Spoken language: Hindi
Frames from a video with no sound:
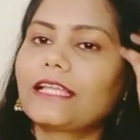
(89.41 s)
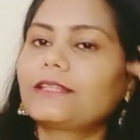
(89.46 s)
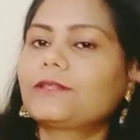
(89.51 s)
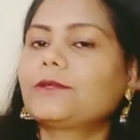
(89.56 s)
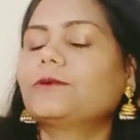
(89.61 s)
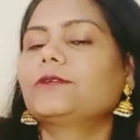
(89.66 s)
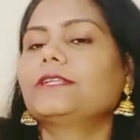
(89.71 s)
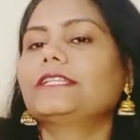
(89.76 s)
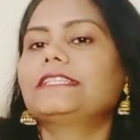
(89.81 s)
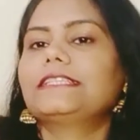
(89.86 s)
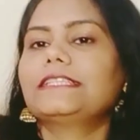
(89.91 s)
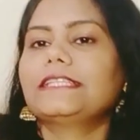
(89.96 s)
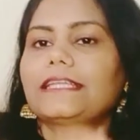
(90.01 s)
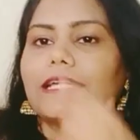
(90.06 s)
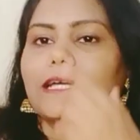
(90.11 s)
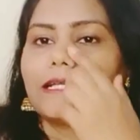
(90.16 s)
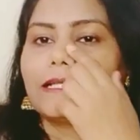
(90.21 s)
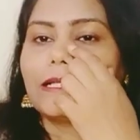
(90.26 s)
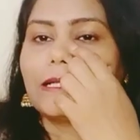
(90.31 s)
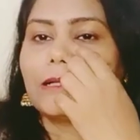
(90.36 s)
थोड़ी सी
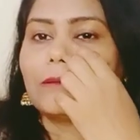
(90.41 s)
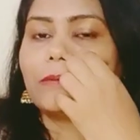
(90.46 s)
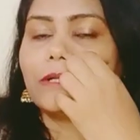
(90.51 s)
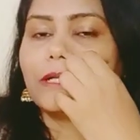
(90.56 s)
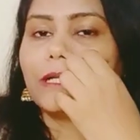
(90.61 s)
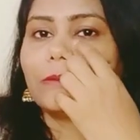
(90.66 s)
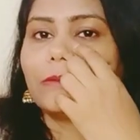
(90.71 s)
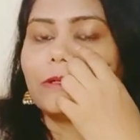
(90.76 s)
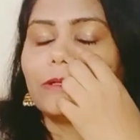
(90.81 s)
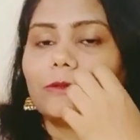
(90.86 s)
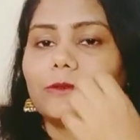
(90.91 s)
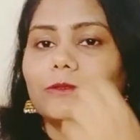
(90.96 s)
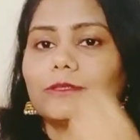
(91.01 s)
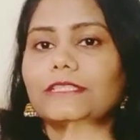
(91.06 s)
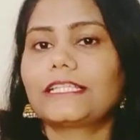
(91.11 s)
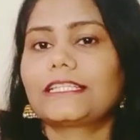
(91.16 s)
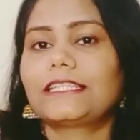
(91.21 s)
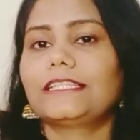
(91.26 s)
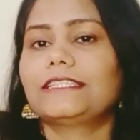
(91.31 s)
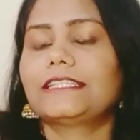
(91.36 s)
अनकंफर्टेबल हो
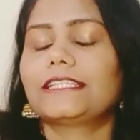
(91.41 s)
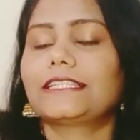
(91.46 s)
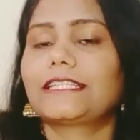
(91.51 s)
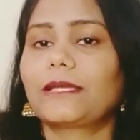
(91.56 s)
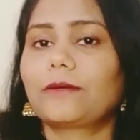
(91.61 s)
जाती है जैसे